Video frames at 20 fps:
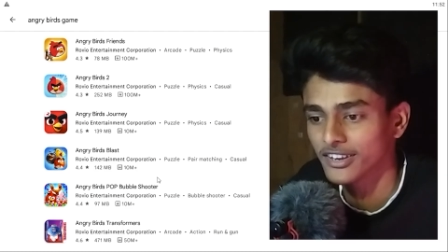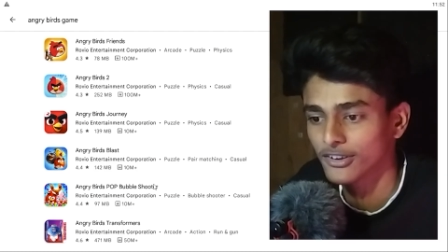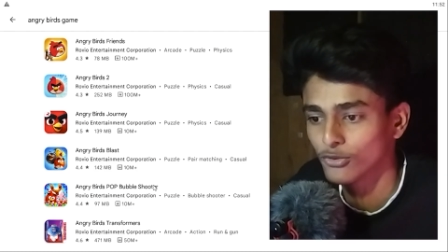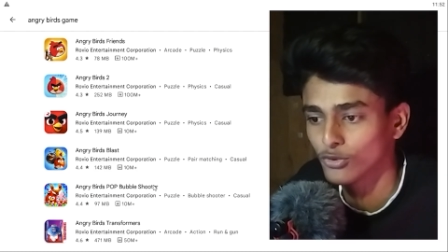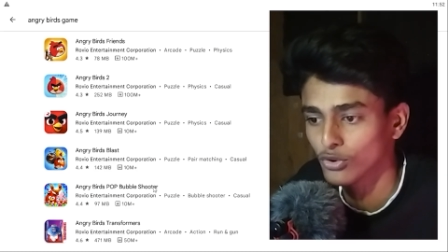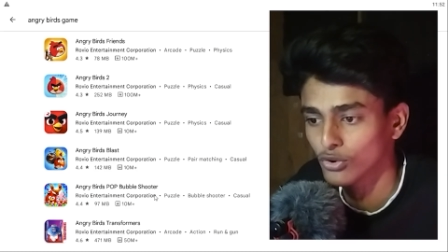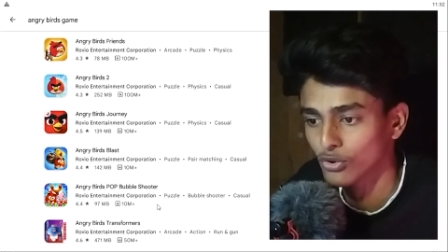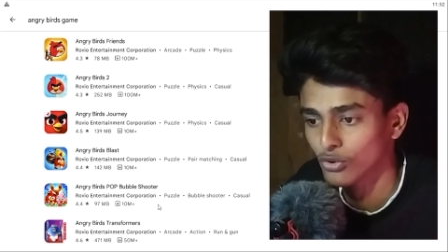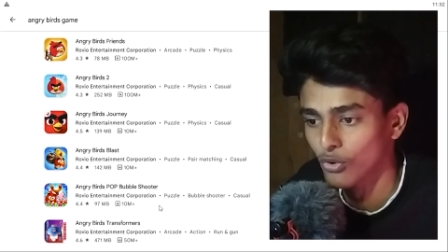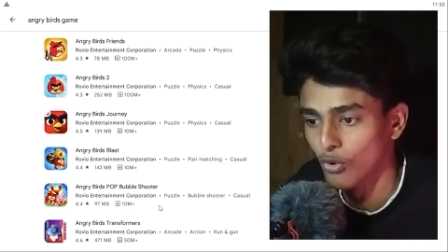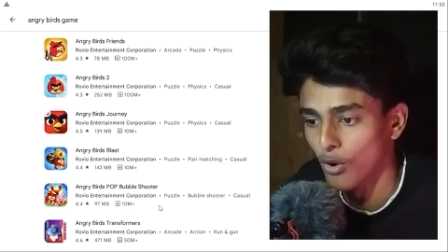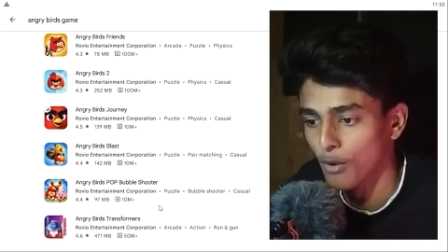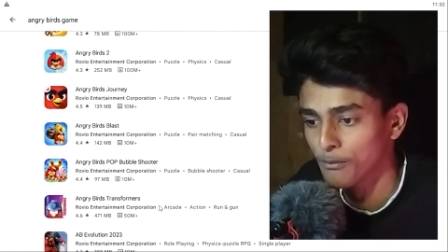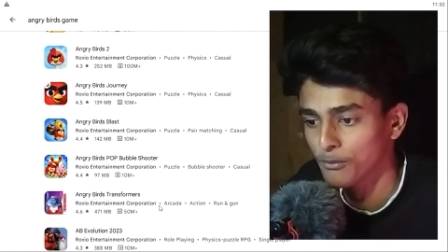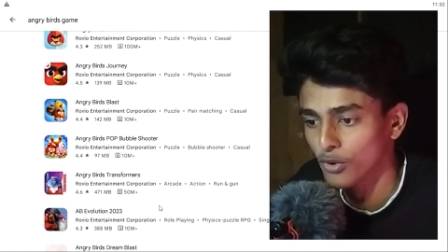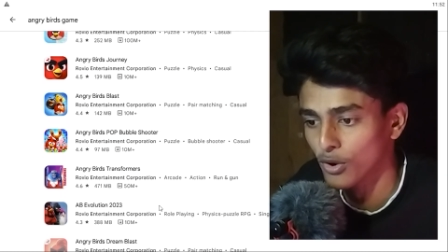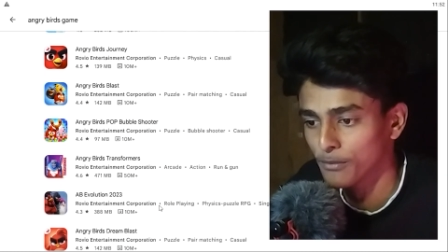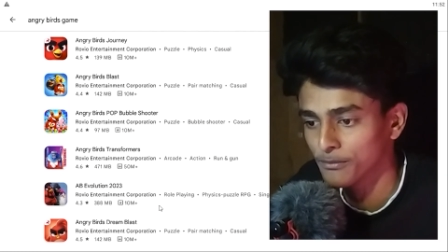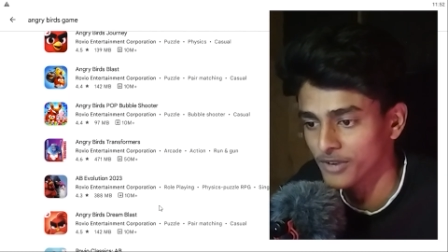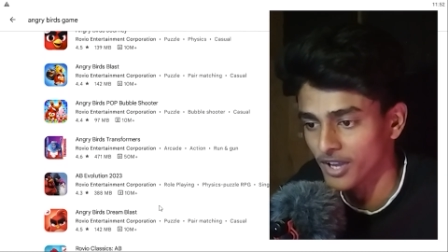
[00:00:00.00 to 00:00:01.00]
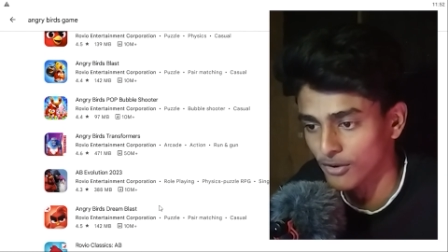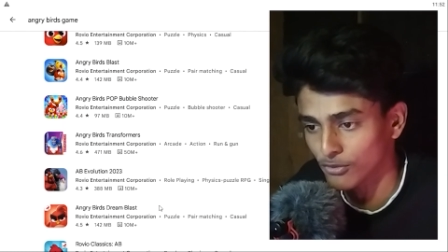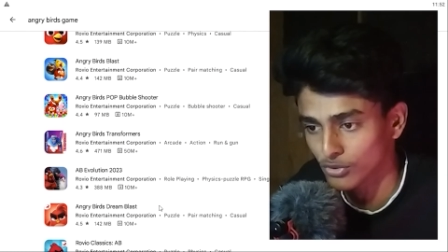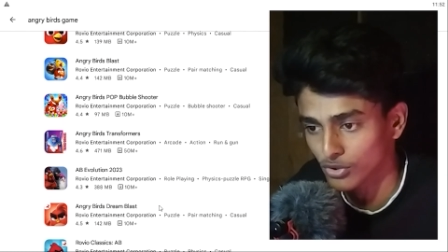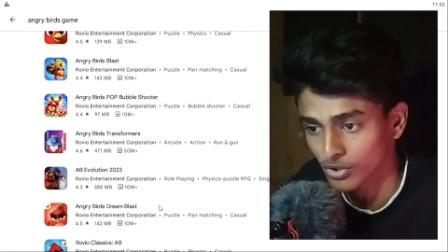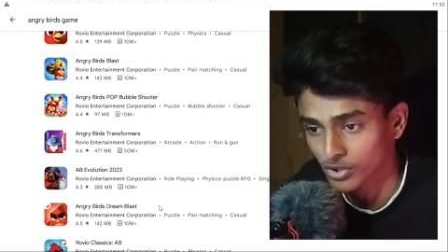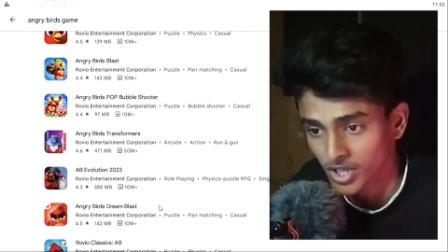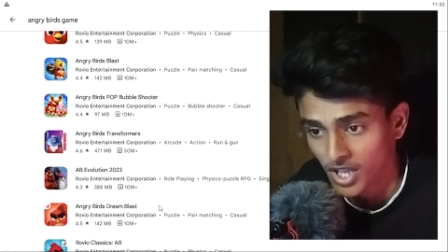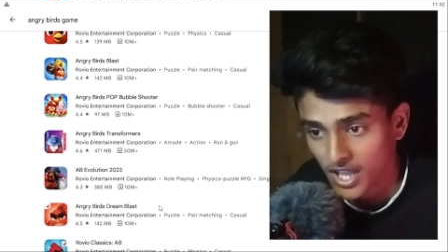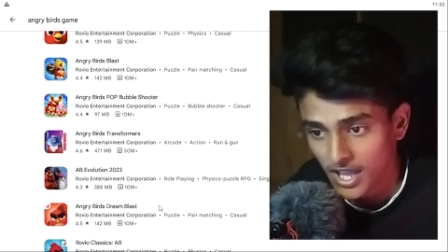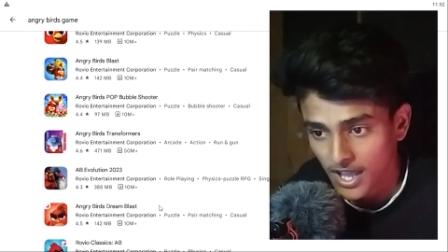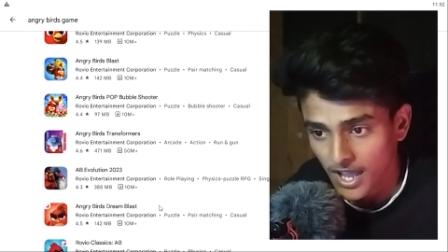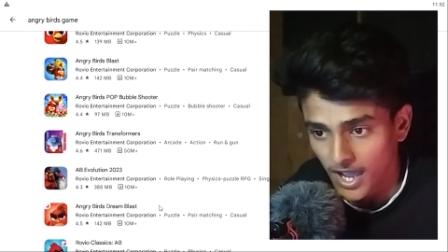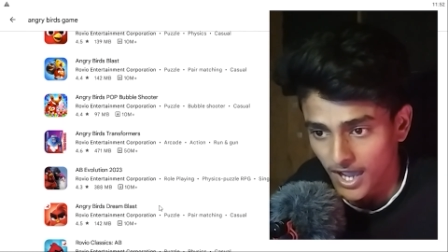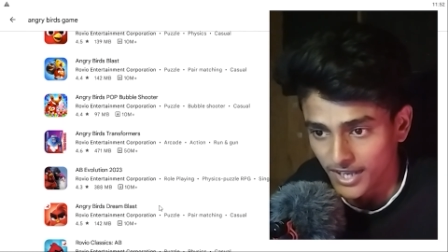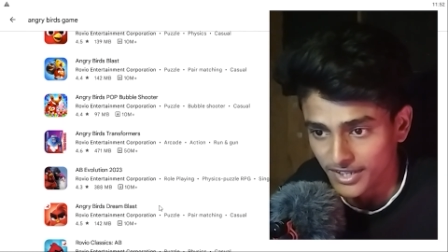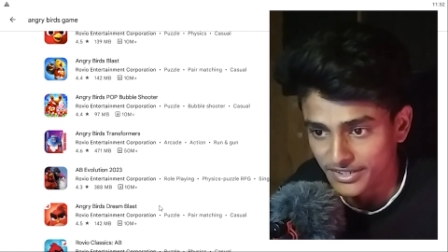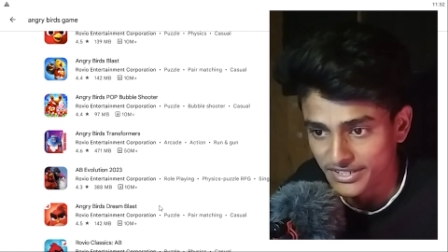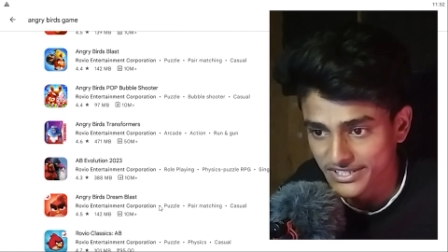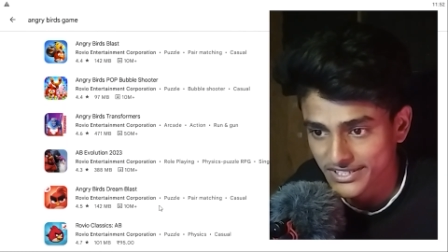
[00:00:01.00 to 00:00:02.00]
এগুলো কম কম ডাউনলোড
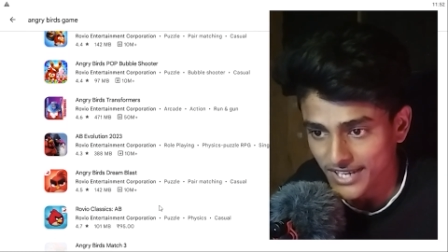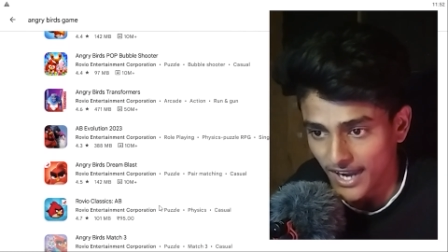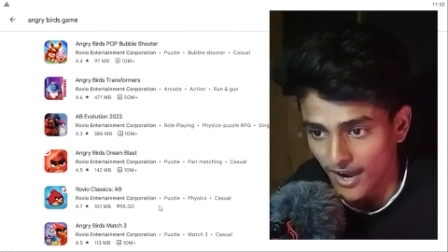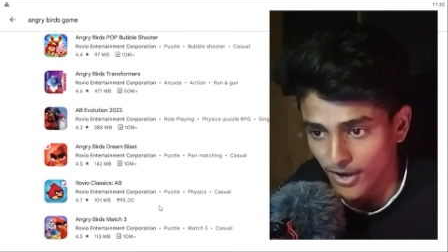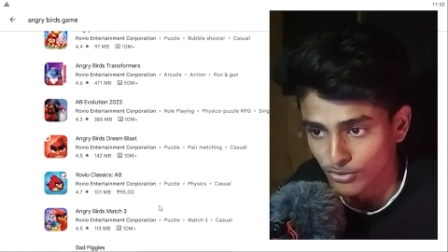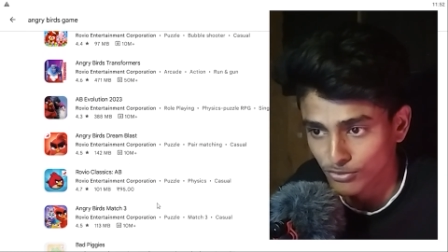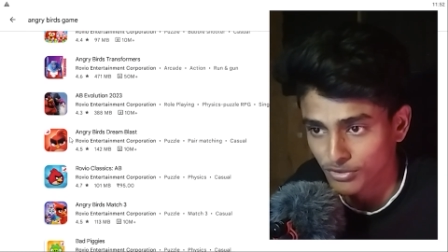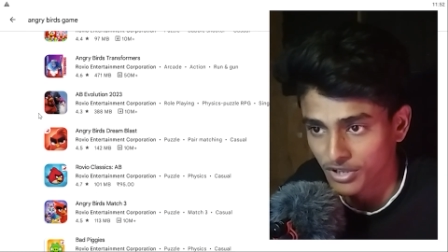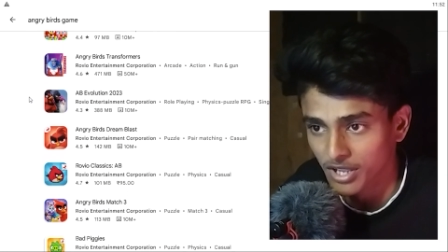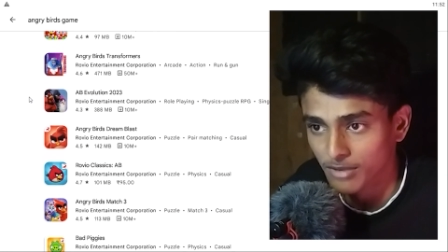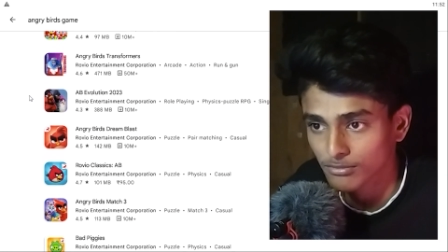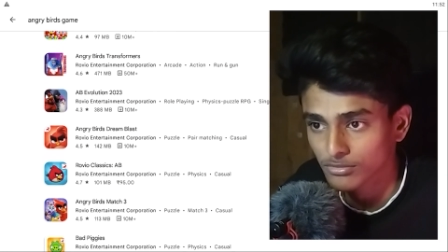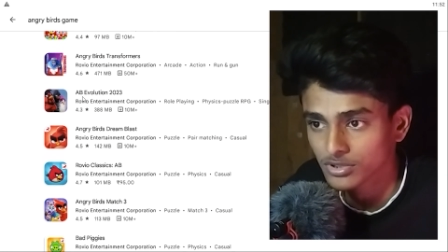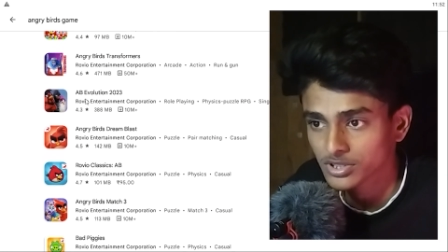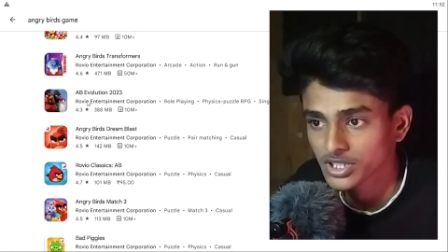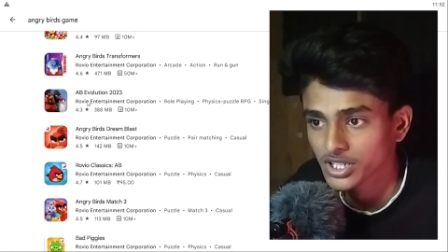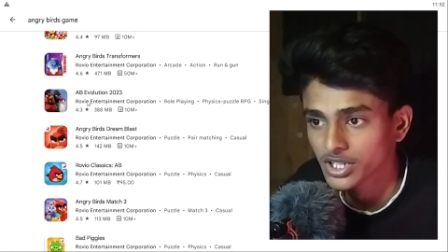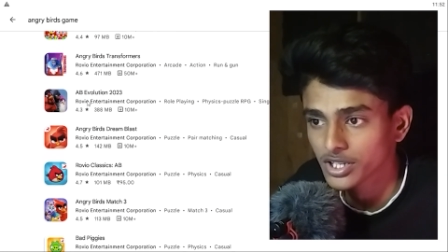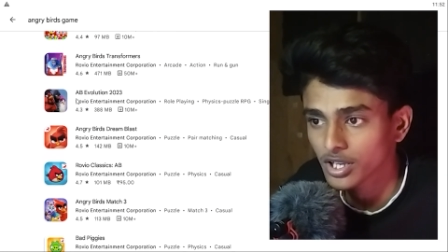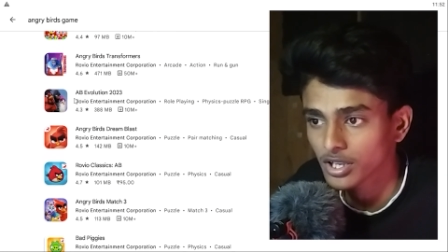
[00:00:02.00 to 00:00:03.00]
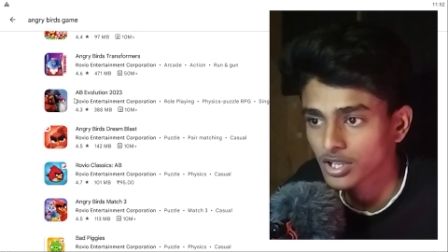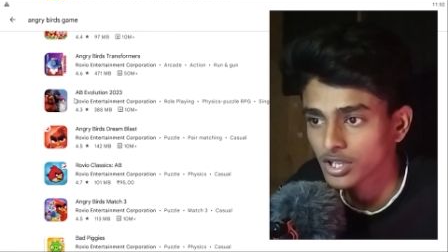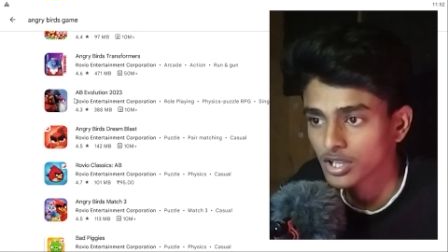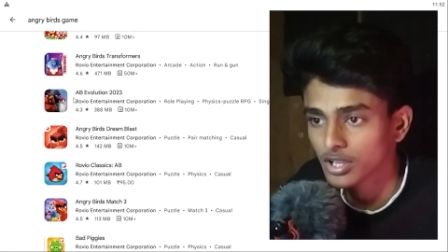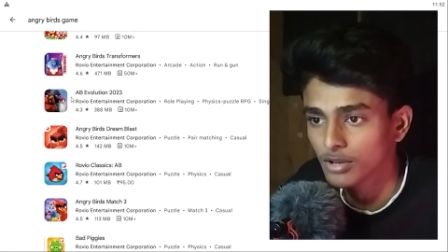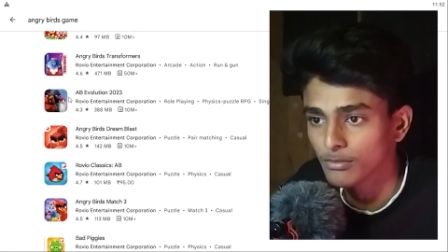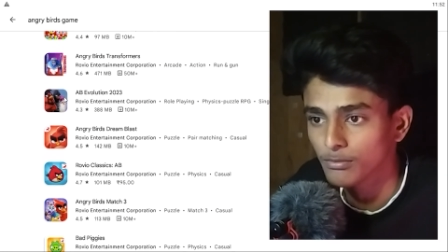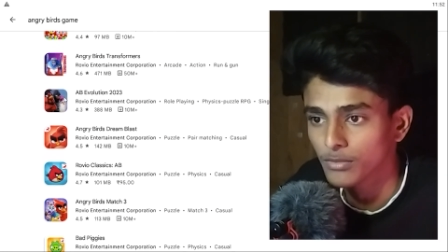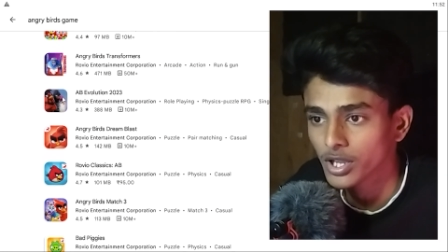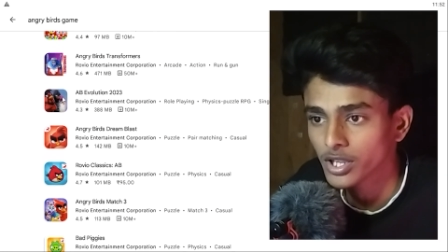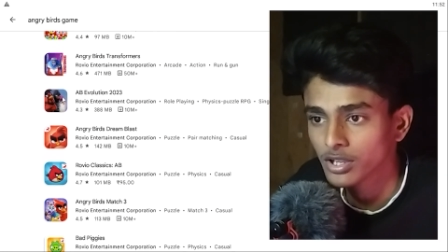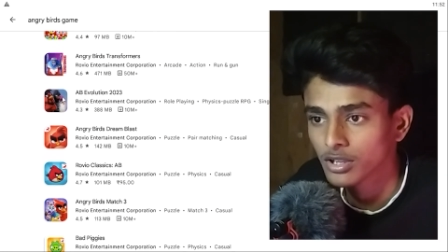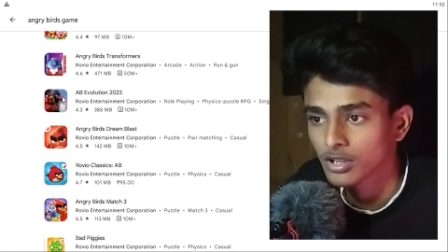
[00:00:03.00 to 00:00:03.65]
আর নিচে আরও গেম রয়েছে এটা কি গেম ভাই